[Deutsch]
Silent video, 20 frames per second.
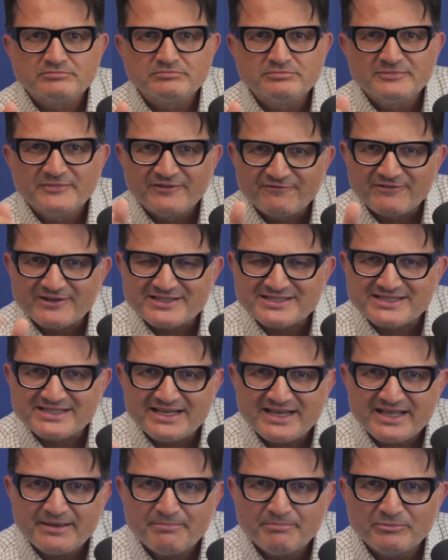Wessen
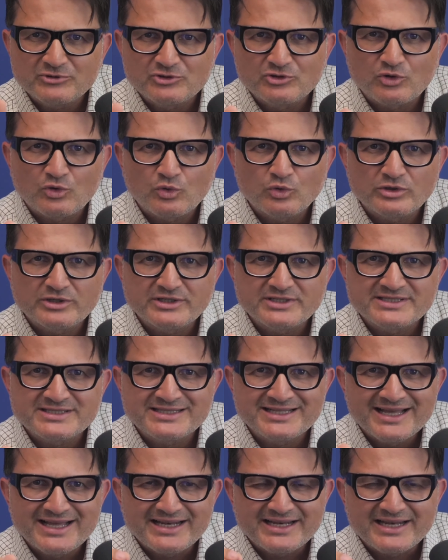Leben bedroht ist,
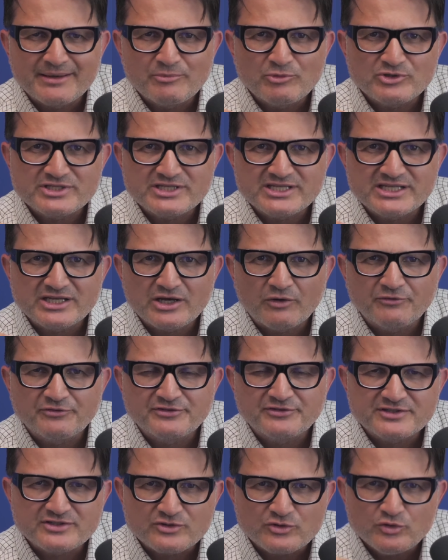der muss sich
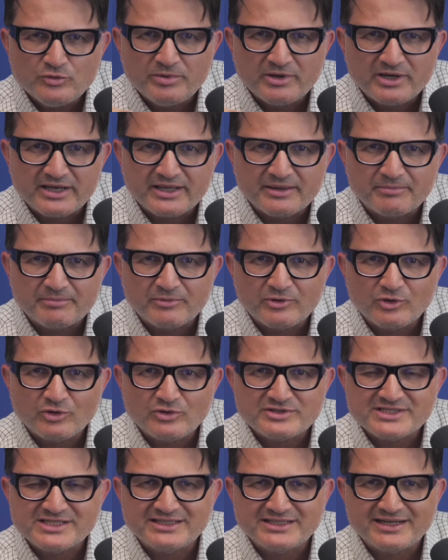aufs Überleben
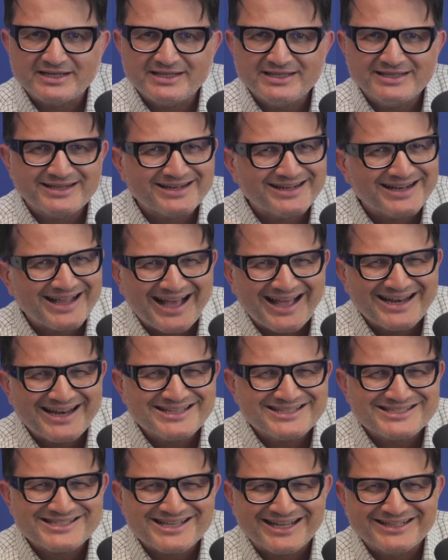konzentrieren,
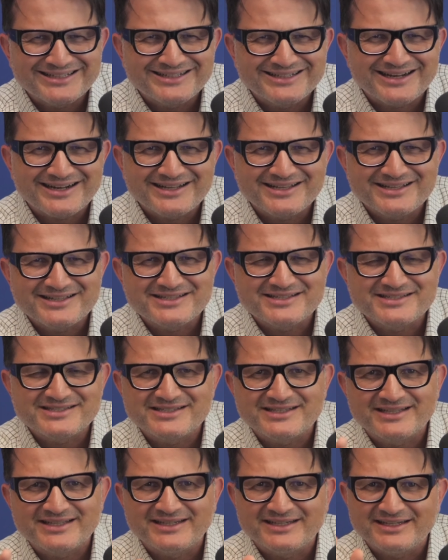alles andere
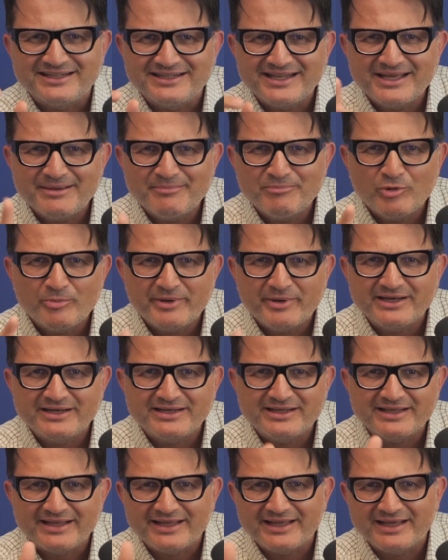ist in dem
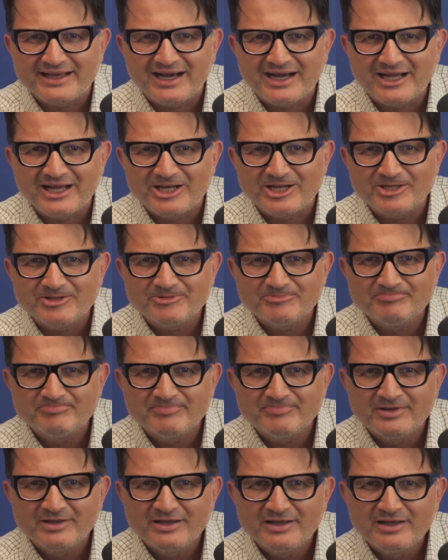Moment egal.
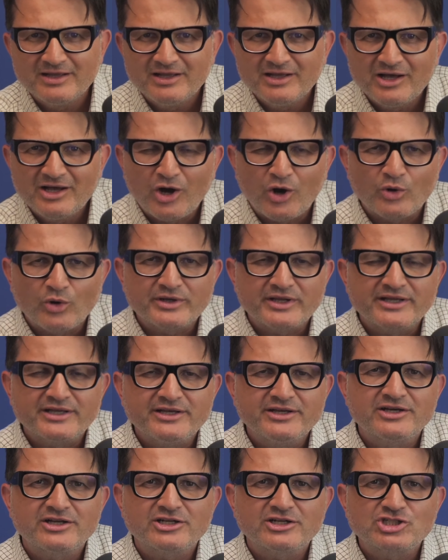Auch dein
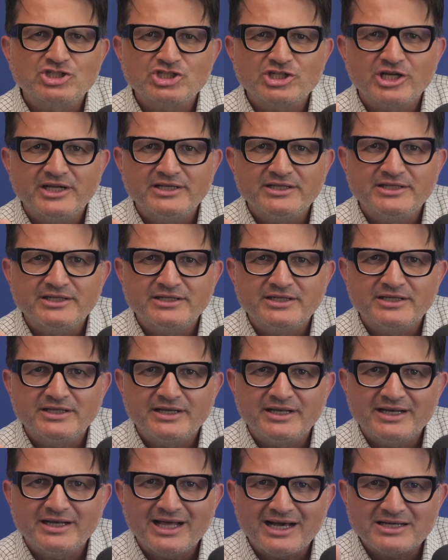Gehirn schaltet in
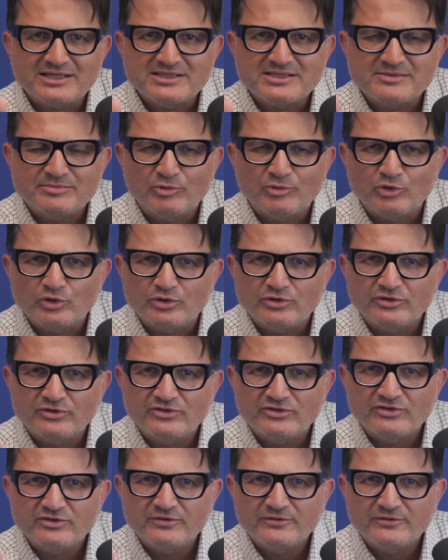den Angstmodus.